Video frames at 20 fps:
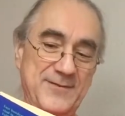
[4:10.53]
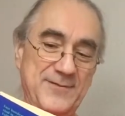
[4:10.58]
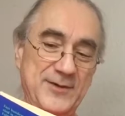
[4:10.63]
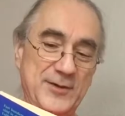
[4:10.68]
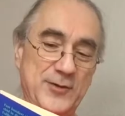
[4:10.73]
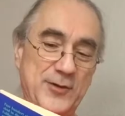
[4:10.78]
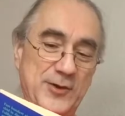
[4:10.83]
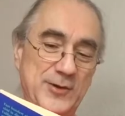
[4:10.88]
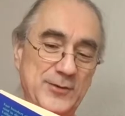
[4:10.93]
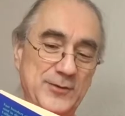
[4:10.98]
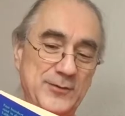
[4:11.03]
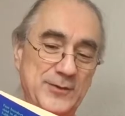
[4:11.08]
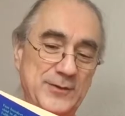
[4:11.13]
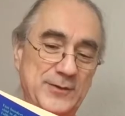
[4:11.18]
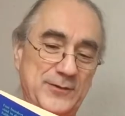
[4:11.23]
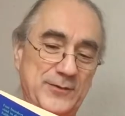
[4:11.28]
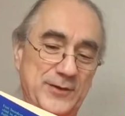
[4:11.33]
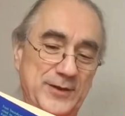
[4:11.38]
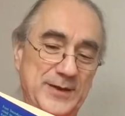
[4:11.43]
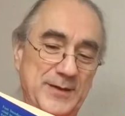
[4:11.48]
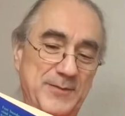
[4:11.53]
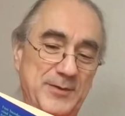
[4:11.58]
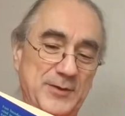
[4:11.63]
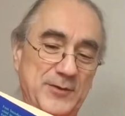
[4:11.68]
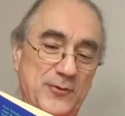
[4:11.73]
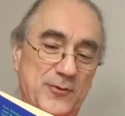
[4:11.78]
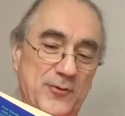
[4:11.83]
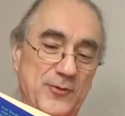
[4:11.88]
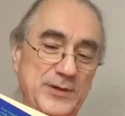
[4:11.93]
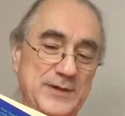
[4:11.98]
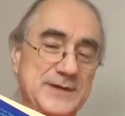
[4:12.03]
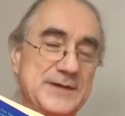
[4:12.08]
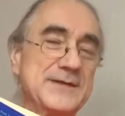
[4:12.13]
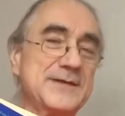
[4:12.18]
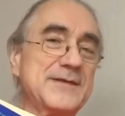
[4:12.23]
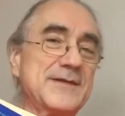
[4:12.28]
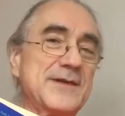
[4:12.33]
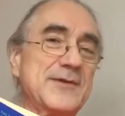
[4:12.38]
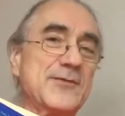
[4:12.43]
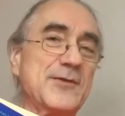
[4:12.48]
Wir können uns von der
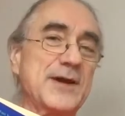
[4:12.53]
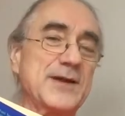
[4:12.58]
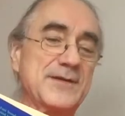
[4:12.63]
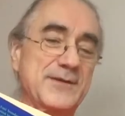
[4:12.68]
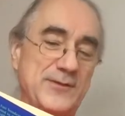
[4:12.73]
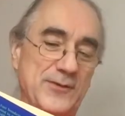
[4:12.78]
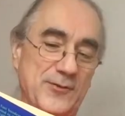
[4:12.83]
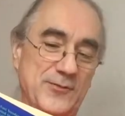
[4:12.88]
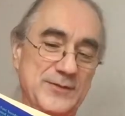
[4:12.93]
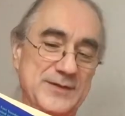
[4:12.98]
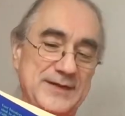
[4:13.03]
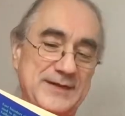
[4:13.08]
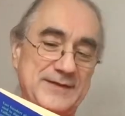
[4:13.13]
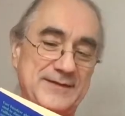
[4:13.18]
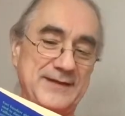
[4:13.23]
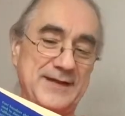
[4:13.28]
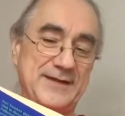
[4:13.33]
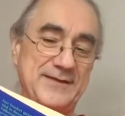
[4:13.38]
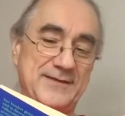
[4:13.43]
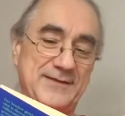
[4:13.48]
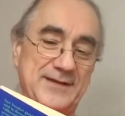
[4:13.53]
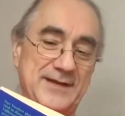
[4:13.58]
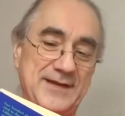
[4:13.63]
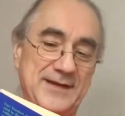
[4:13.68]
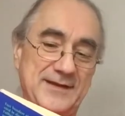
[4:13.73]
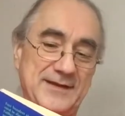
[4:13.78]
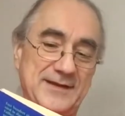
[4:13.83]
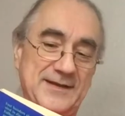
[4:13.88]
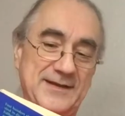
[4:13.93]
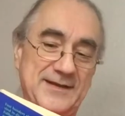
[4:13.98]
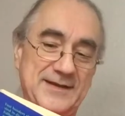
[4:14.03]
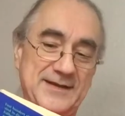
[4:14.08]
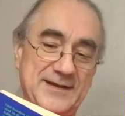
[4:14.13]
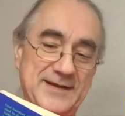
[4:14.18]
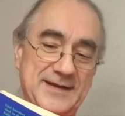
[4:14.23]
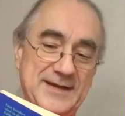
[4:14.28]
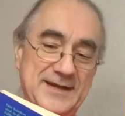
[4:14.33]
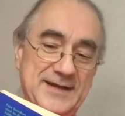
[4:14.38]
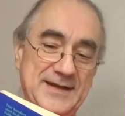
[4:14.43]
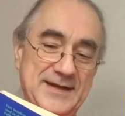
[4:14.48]
bedrohlichen Situation distanzieren.
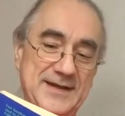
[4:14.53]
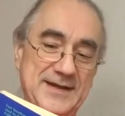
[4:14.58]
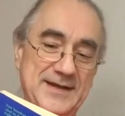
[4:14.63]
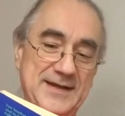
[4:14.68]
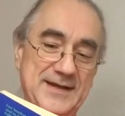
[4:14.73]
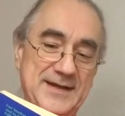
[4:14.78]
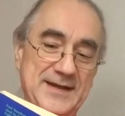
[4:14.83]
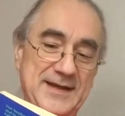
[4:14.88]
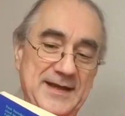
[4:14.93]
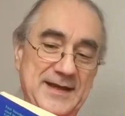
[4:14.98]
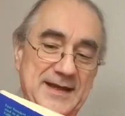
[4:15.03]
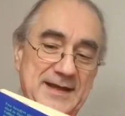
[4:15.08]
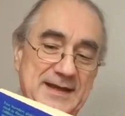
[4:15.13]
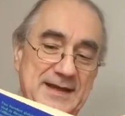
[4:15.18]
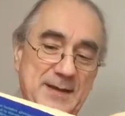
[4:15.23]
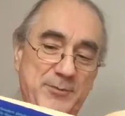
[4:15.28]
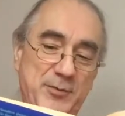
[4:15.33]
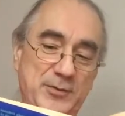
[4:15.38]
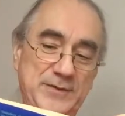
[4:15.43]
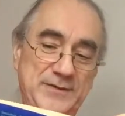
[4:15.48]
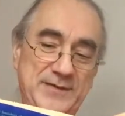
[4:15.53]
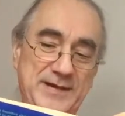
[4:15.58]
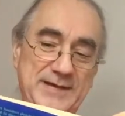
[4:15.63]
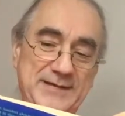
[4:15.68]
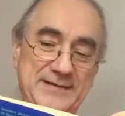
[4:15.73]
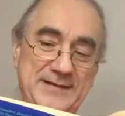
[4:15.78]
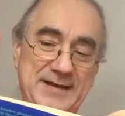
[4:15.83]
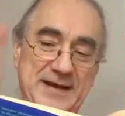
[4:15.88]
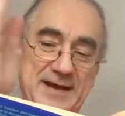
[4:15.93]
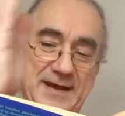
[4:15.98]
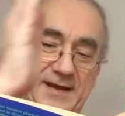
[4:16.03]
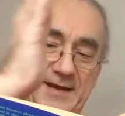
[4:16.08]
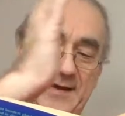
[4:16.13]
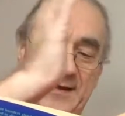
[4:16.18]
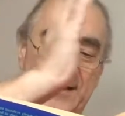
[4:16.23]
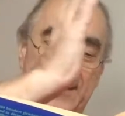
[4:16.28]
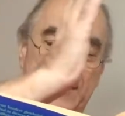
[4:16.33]
Der Prozess der